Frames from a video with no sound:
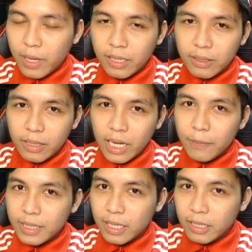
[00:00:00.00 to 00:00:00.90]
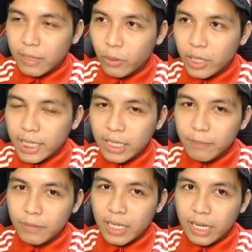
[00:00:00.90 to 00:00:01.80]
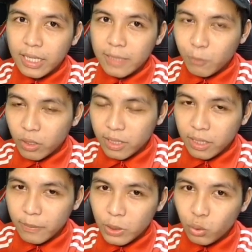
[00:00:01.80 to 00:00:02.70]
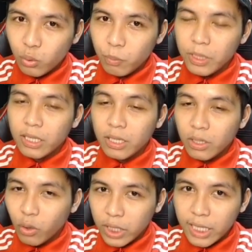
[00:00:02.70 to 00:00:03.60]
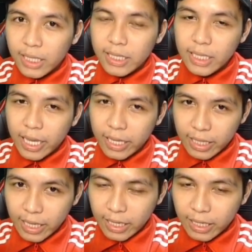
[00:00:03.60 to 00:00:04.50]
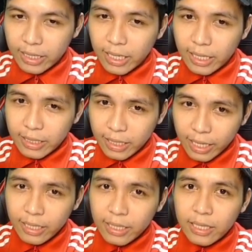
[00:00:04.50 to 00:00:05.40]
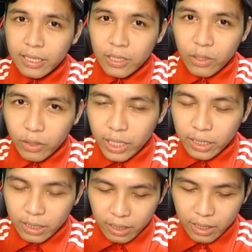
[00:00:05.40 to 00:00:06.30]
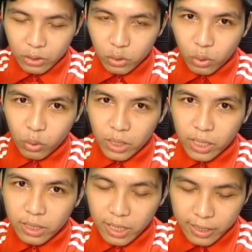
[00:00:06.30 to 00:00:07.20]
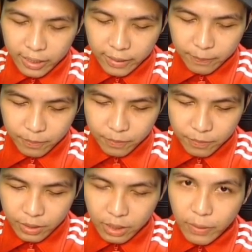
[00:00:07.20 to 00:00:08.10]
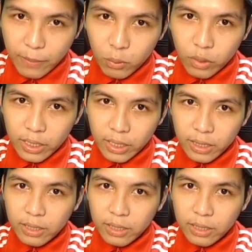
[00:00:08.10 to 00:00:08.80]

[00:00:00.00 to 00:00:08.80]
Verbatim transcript: bang, kenapa saya tidak boleh redeem sedangkan poin saya mencukupi. Oke, di sini saya akan jelaskan. Oke, kita lihat contoh yang RM 50 ringgit.